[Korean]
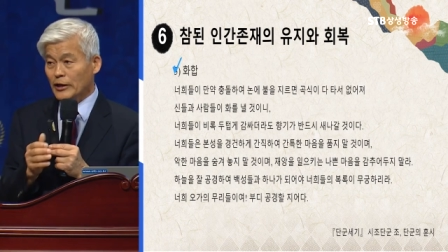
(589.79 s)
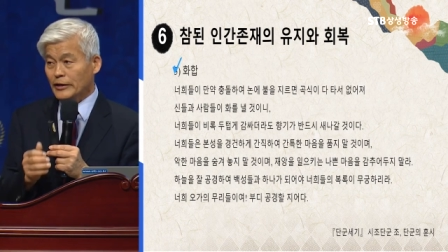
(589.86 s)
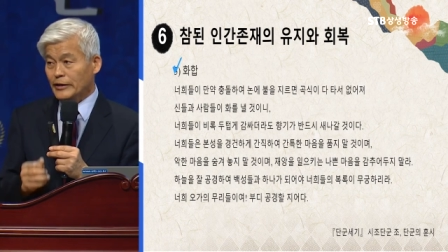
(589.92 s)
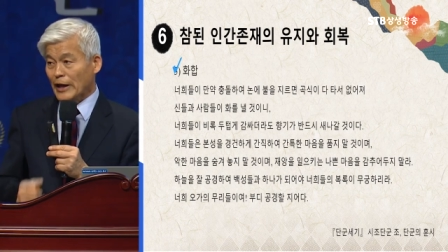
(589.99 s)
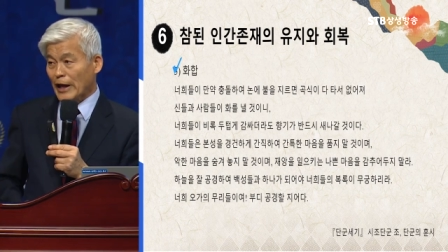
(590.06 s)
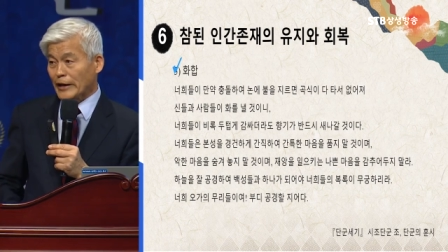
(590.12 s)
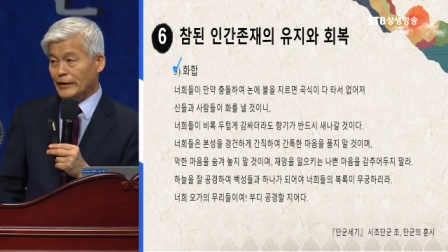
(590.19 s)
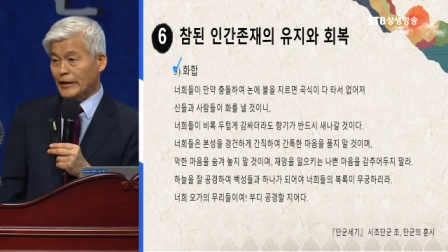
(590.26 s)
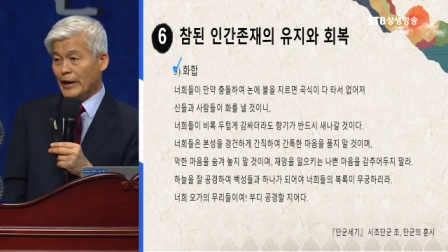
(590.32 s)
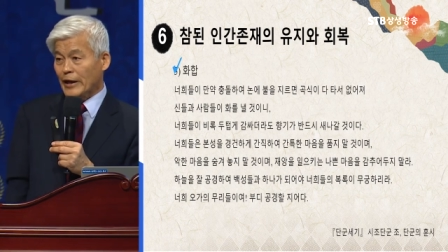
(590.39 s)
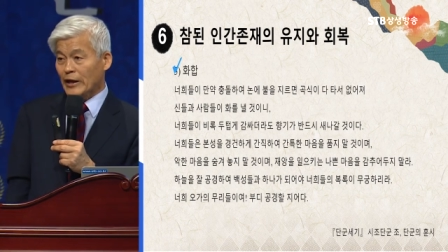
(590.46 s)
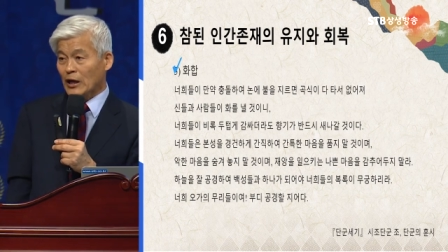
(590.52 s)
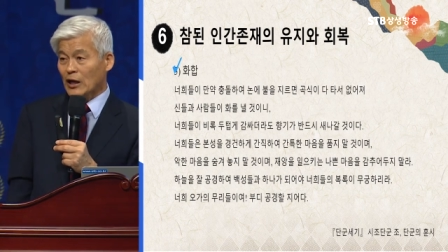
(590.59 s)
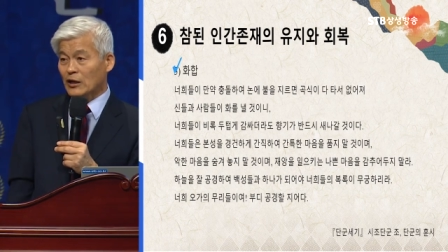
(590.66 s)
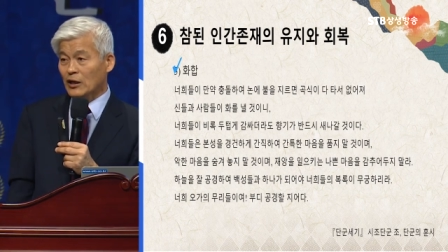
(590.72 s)

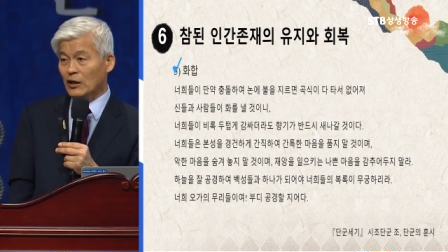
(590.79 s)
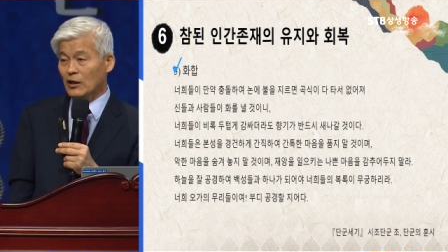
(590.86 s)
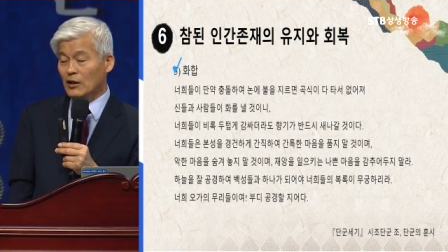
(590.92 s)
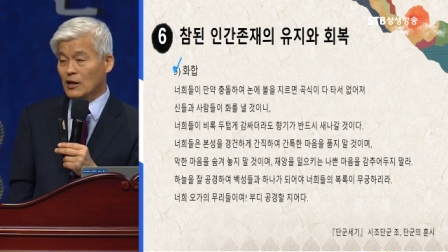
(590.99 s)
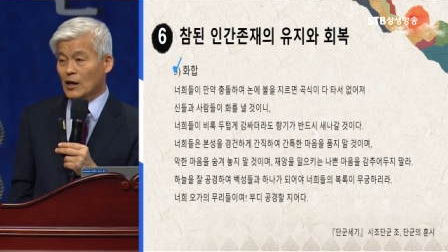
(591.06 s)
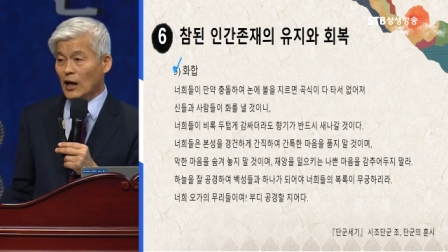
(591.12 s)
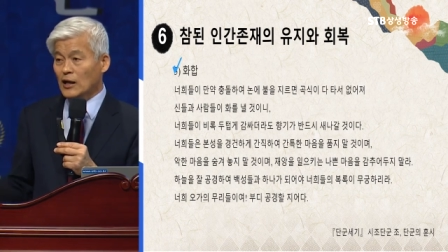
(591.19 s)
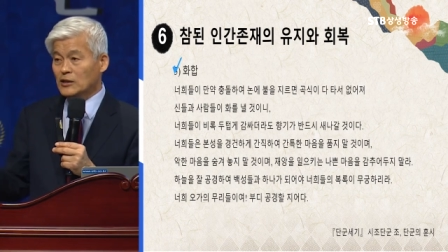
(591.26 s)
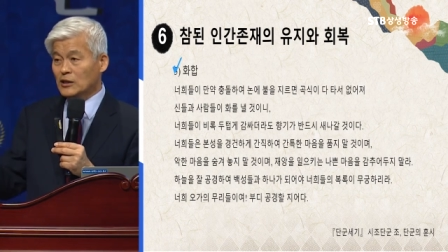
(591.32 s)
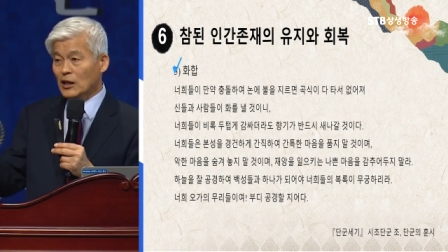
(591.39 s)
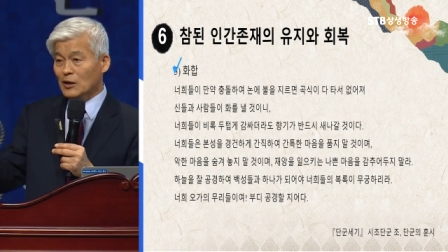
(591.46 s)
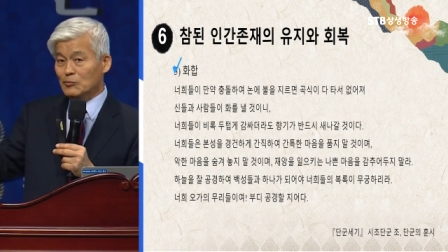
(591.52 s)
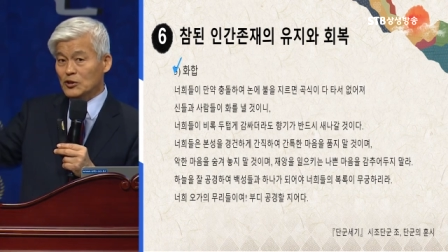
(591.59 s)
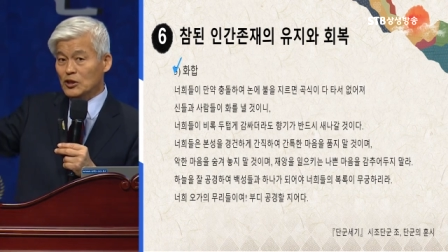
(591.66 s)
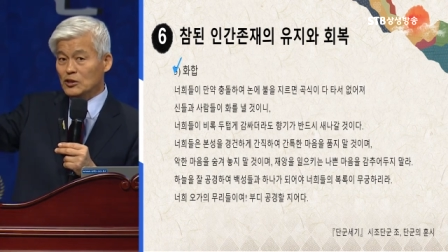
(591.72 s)
냉랭하게 한
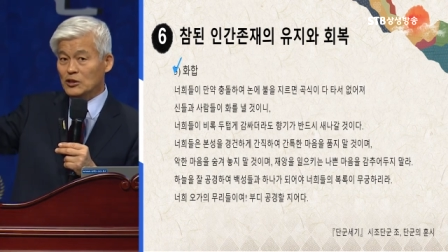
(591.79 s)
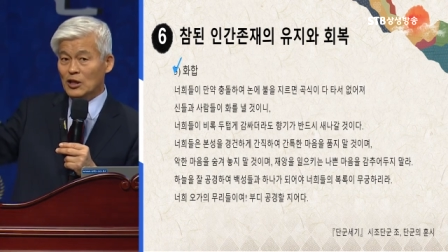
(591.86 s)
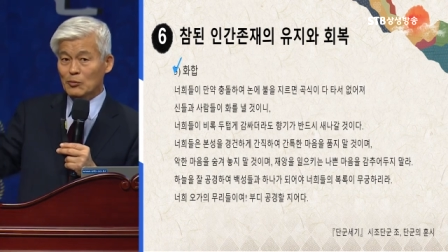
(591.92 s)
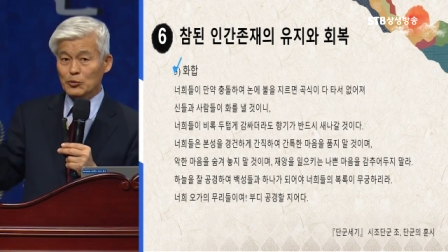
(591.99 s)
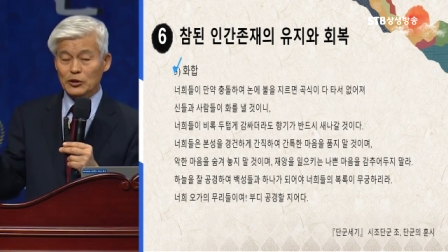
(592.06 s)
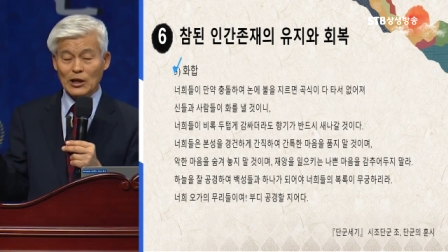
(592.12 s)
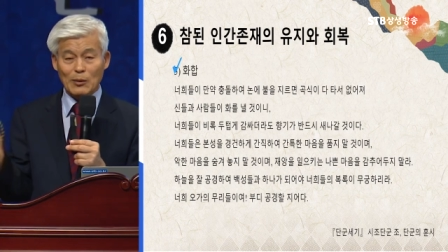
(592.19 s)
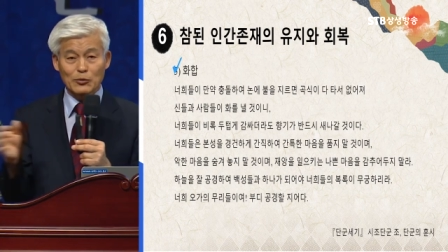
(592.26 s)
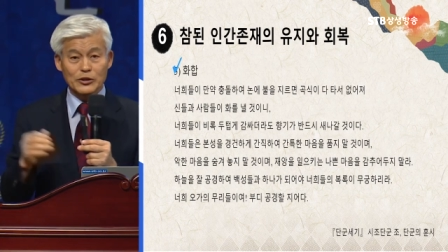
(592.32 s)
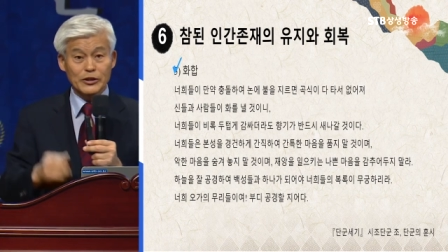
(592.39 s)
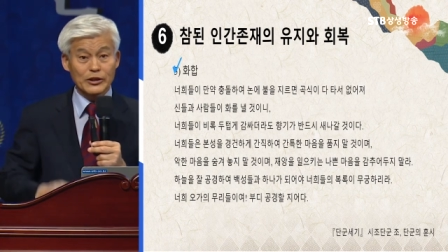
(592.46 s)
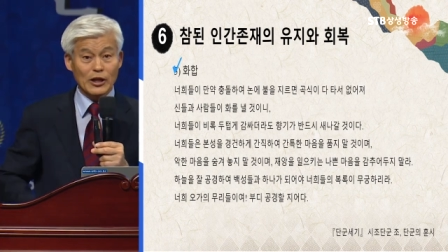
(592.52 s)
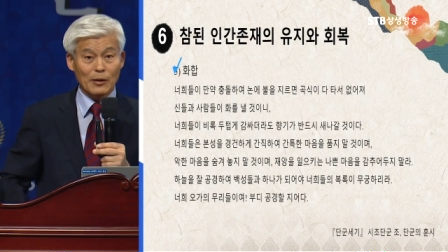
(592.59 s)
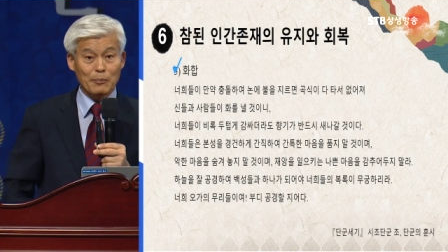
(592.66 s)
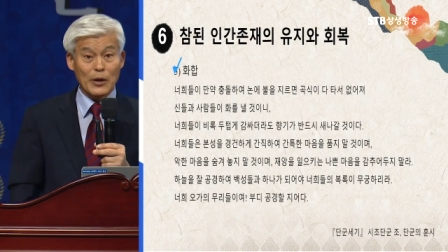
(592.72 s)
사람 승진하면
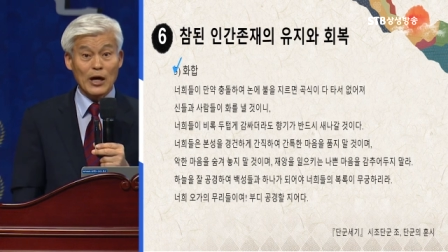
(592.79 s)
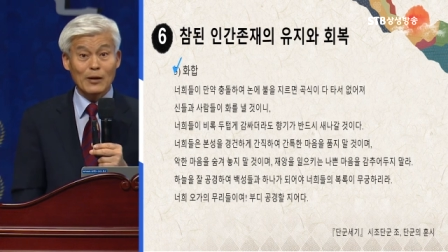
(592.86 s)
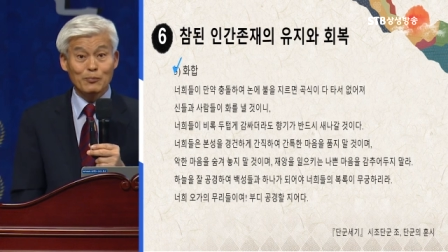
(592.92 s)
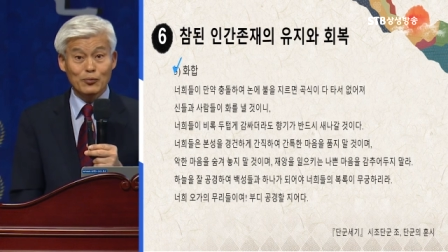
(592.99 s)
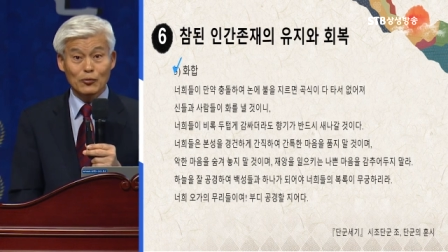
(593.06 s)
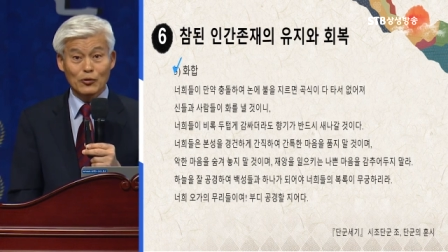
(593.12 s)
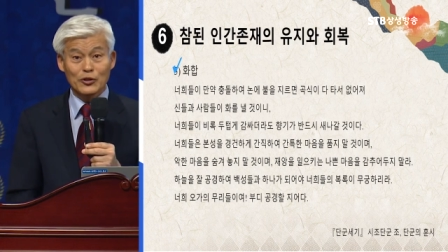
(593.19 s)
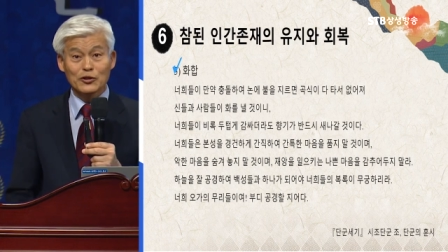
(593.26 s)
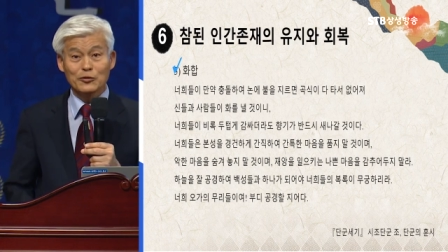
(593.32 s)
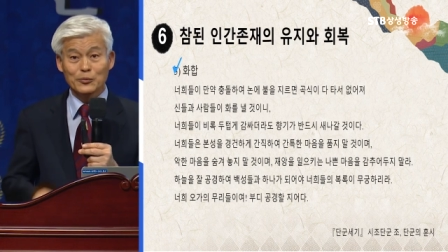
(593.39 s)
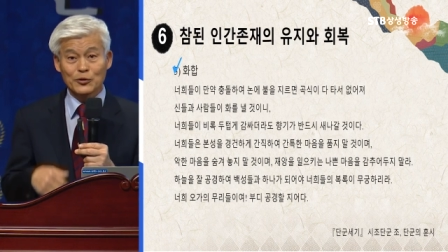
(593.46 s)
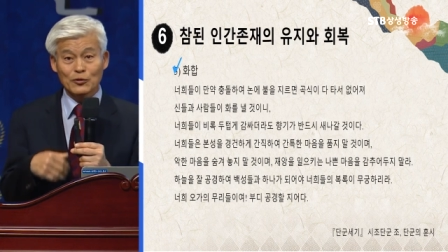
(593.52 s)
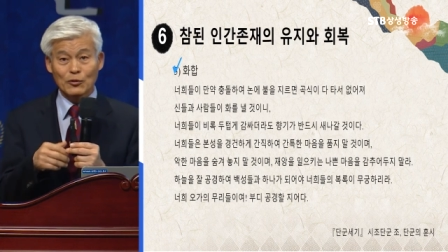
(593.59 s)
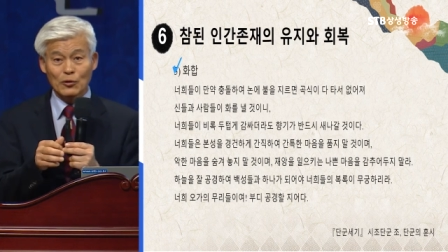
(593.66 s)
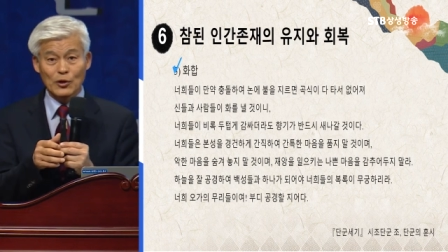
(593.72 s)
나머지는 다 배 아프고
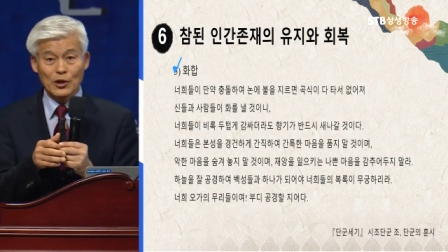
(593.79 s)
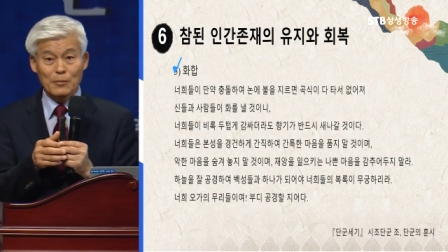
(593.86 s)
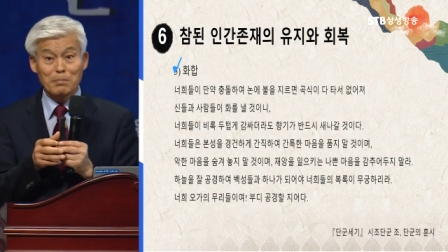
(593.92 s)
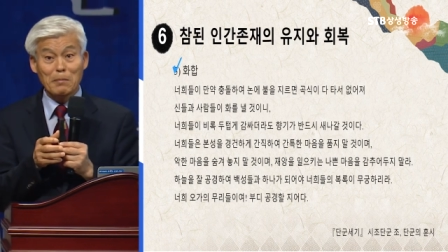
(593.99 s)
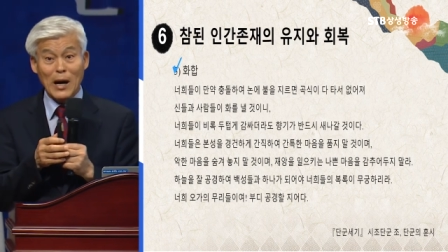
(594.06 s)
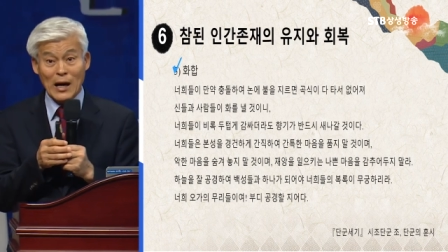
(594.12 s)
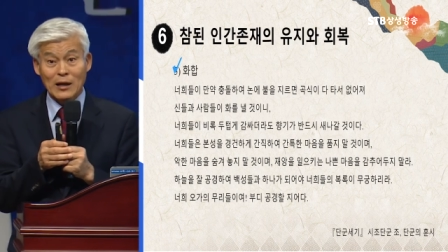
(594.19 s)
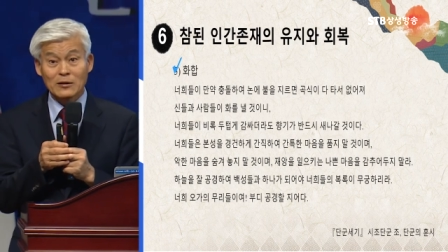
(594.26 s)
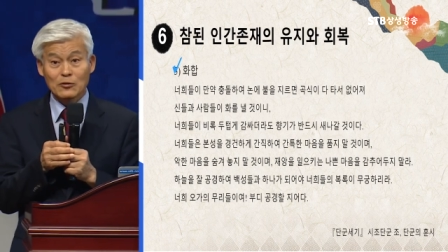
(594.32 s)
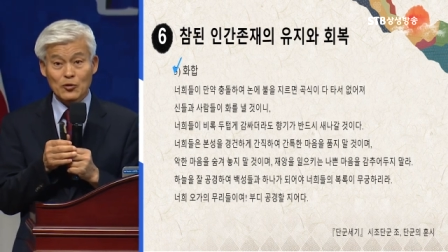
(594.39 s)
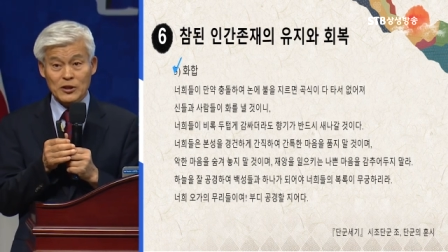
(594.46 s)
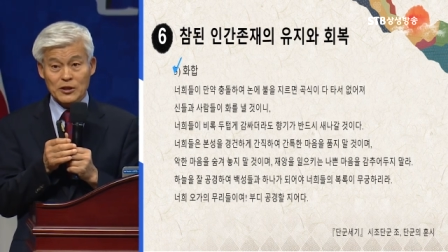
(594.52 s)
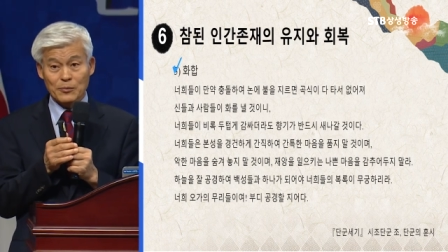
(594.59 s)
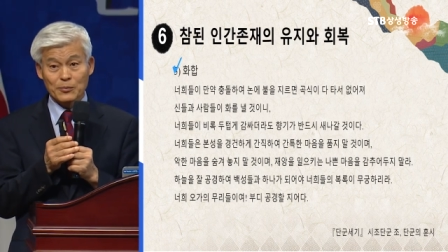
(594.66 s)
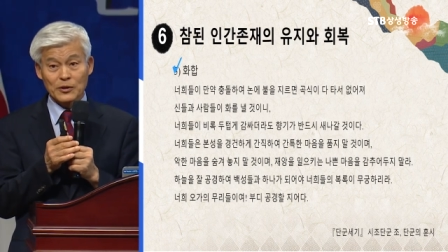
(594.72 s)
이러면요 망하는
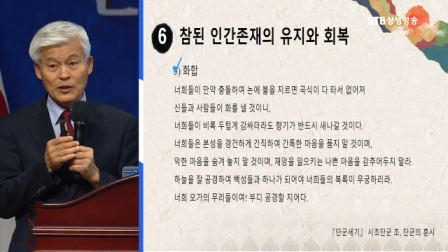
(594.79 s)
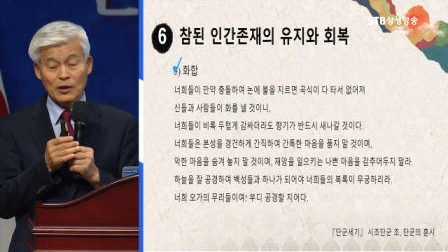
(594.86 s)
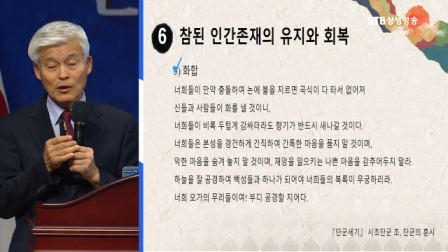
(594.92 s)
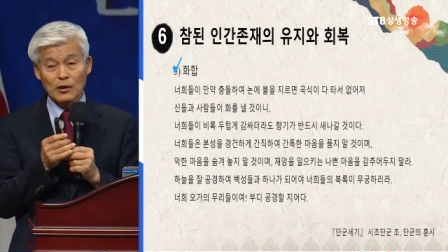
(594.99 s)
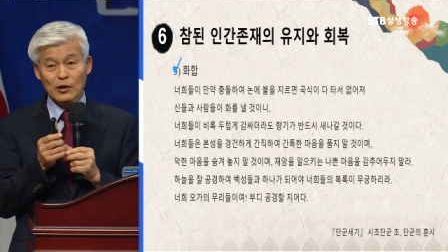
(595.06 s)
회사입니다.